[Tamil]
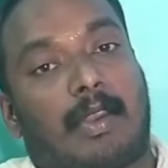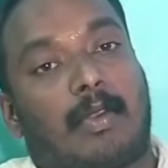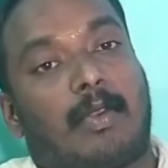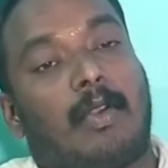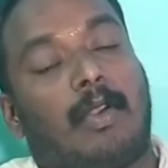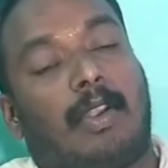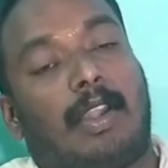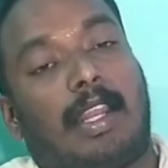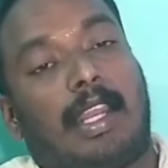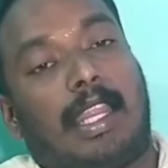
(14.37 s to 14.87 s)

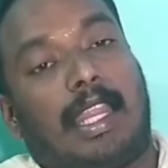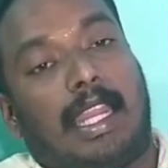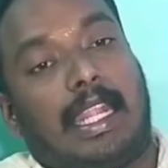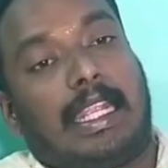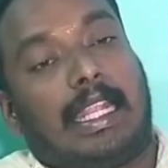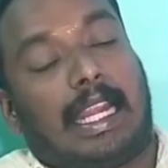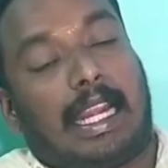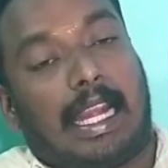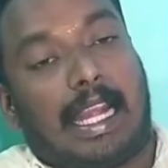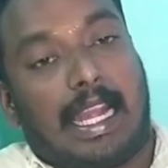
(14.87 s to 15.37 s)
ரோட்டரி
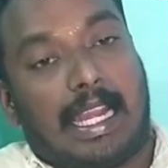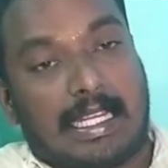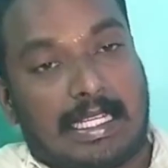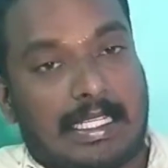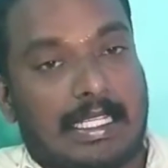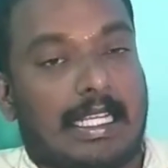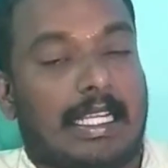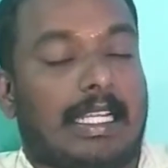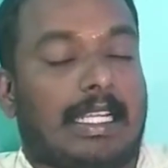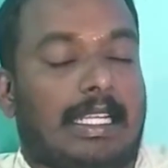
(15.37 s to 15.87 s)

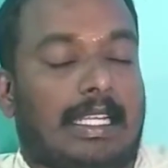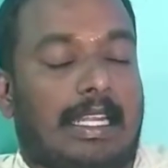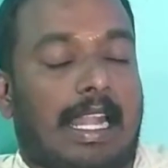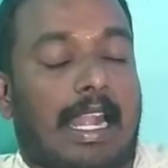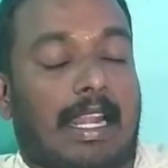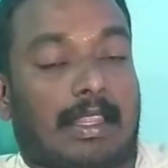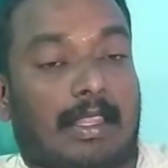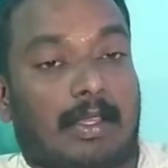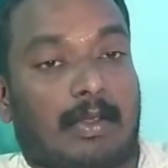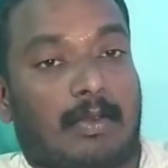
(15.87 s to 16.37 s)
இன்டர்நேஷ்னல்
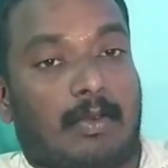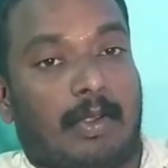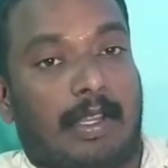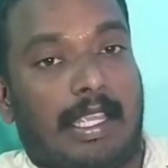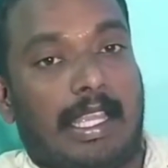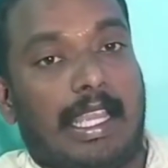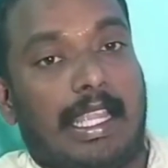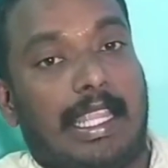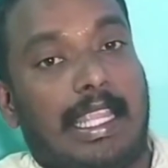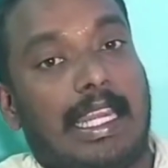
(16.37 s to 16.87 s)

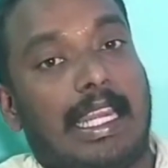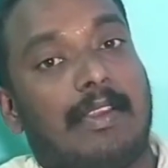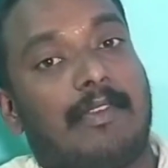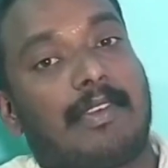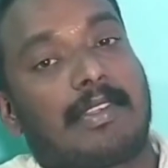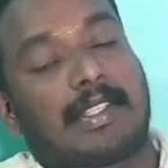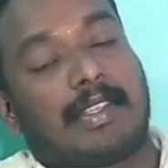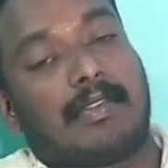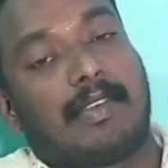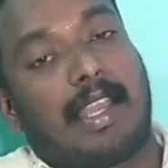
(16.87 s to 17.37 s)
நடத்தக்கூடிய
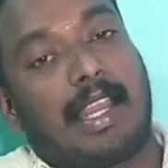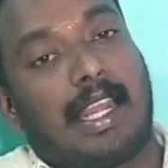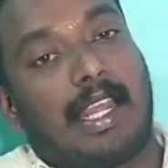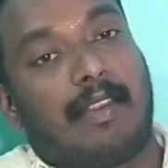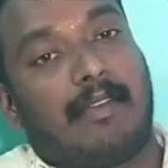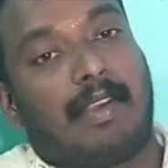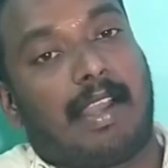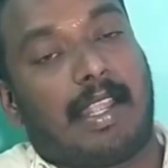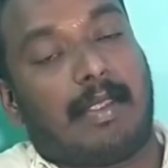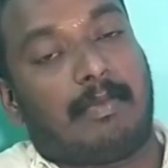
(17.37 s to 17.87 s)
இலவச
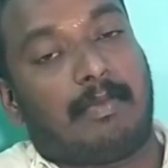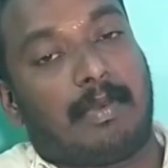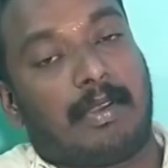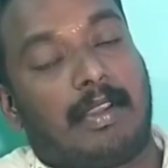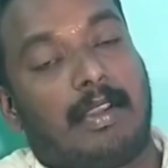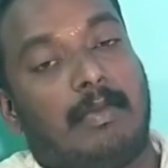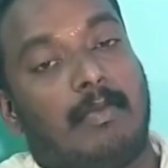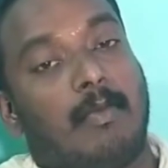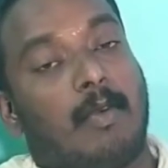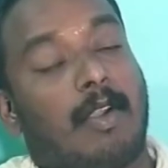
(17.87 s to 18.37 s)
வேலைவாய்ப்பு
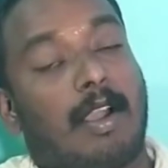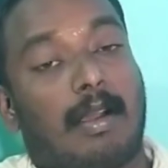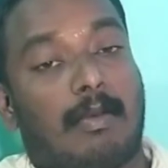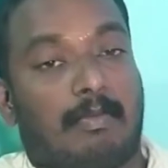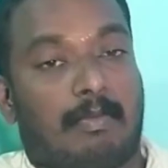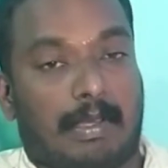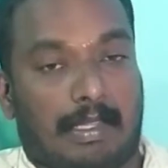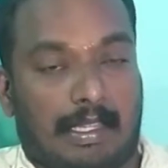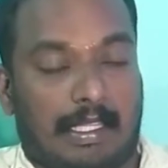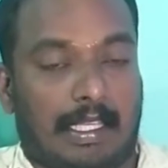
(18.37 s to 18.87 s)

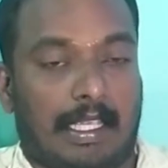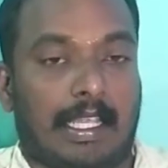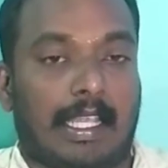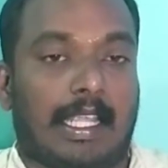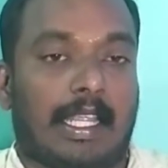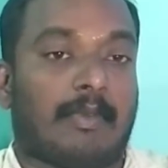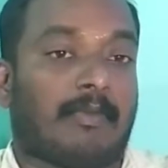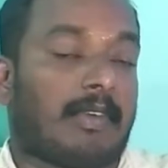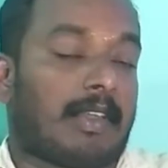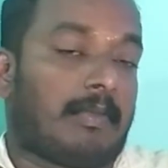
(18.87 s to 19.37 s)
முகாம் பற்றிய
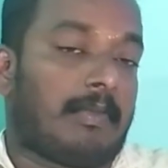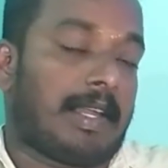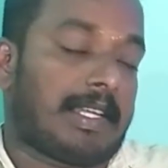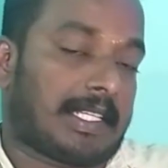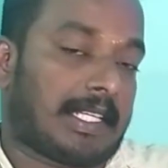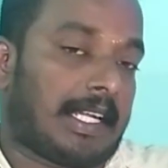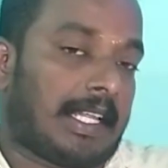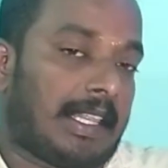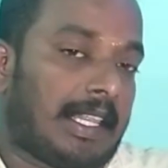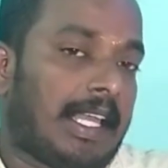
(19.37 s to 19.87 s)

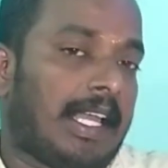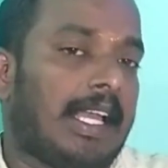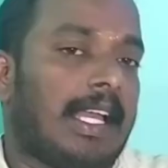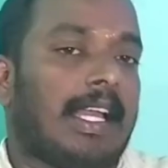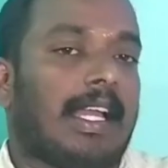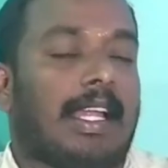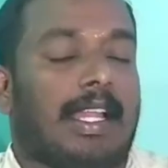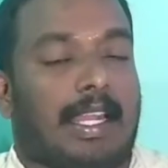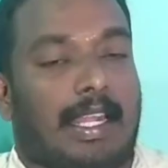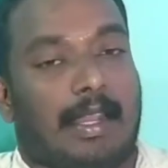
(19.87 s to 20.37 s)
இன்ஃபர்மேஷனை தான்
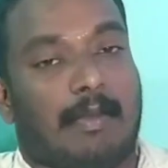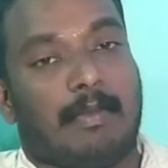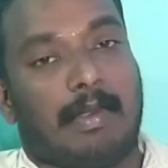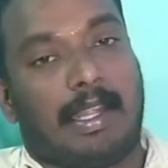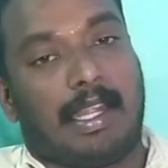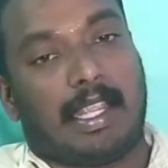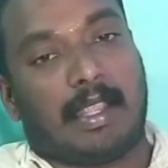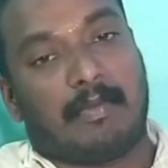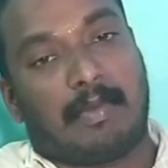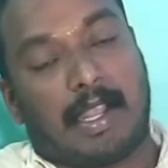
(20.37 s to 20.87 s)
நம்ம
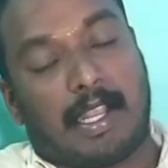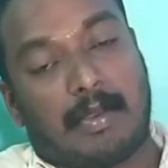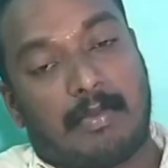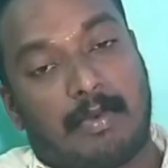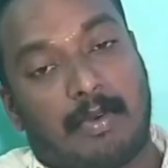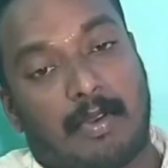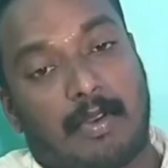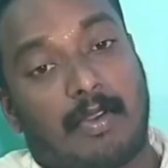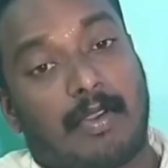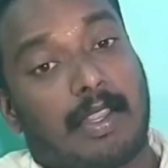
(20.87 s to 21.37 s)
இன்றைக்கி பார்க்க
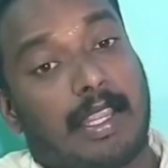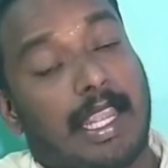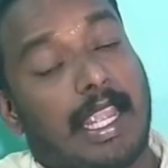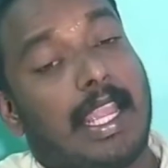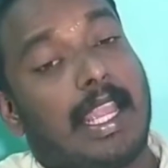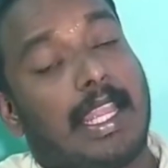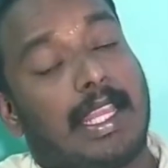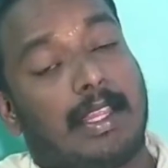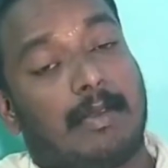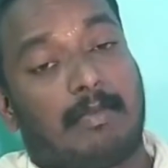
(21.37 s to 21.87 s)
போகிறோம்
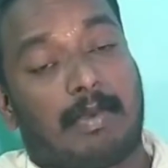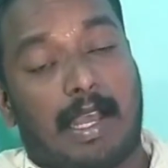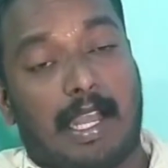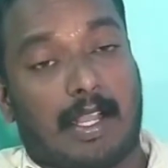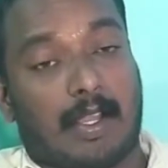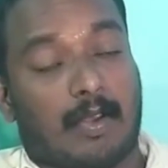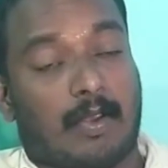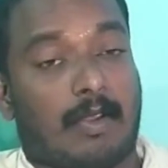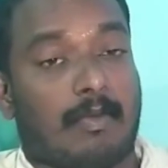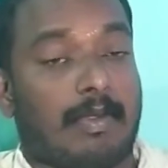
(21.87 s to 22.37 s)
ஏன் இதை
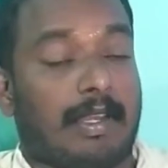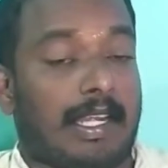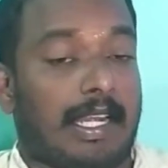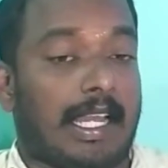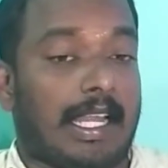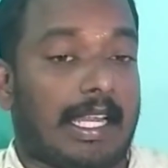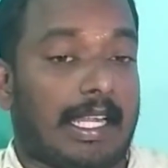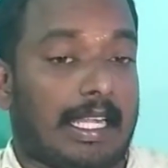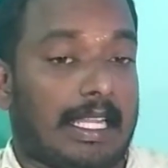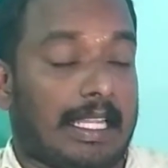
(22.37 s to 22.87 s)
பார்க்குறோம்
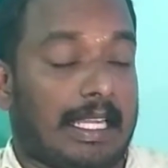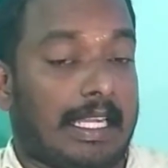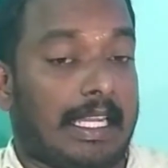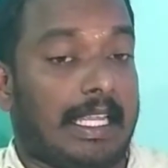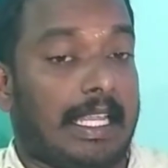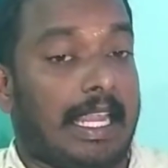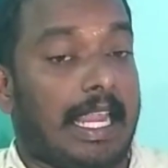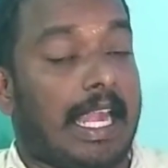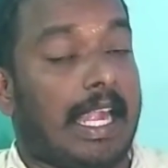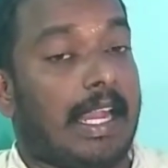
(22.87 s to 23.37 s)
அப்படின்னா கிட்டத்தட்ட
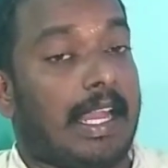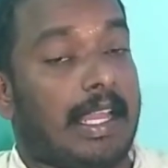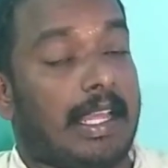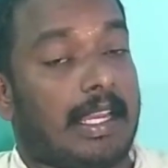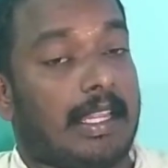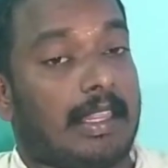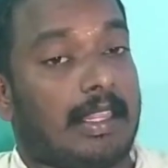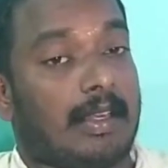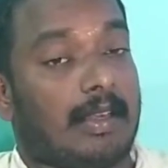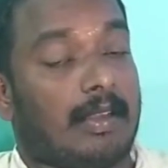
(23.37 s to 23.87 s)

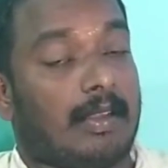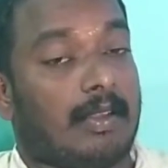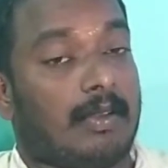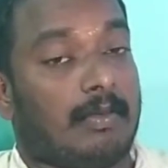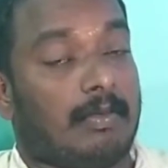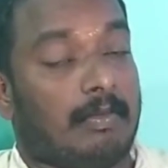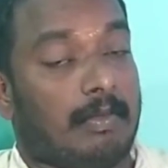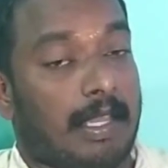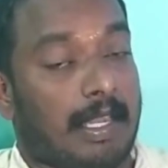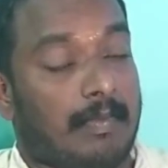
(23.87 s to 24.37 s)

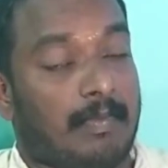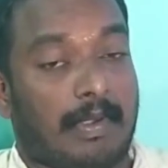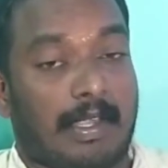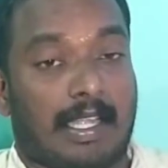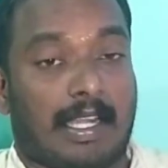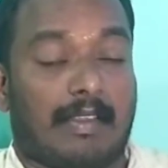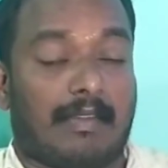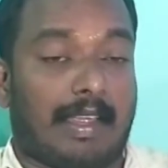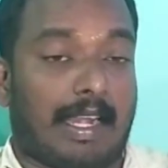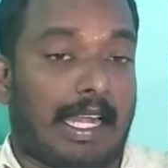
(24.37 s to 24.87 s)
ஏழாயிரத்திற்கும்
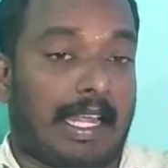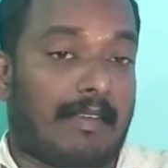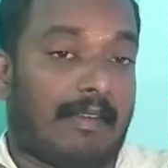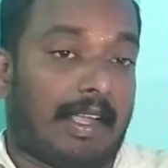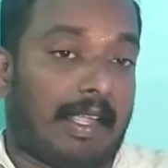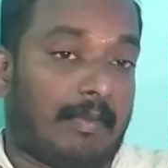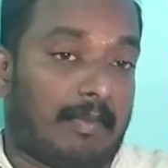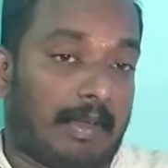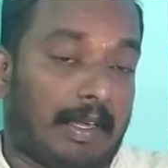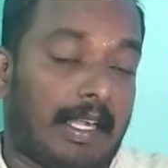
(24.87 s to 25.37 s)
மேற்பட்ட
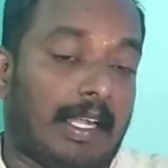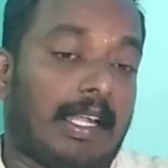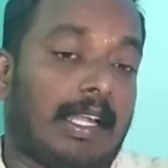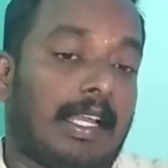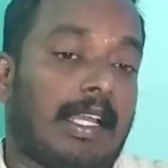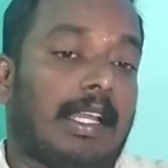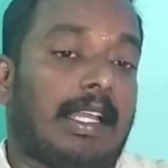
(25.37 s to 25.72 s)
வேலைவாய்ப்புகள்